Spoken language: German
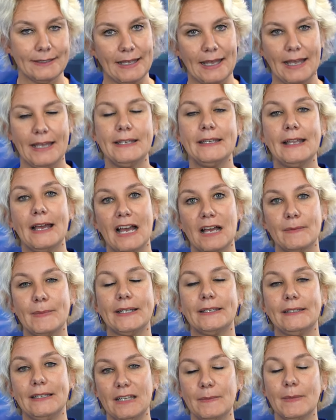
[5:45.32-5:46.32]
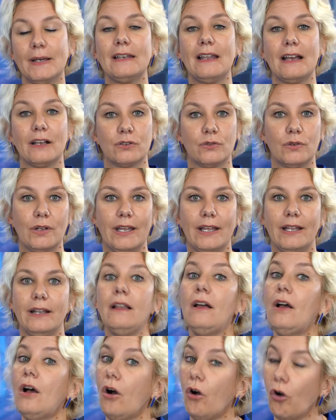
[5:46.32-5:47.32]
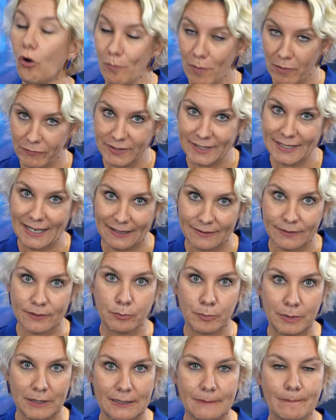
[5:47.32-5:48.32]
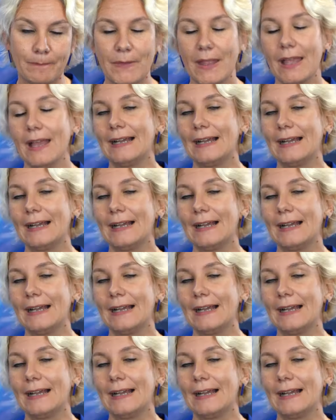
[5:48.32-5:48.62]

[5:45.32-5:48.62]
seinen Arbeitnehmern aktuell Homeoffice anzubieten.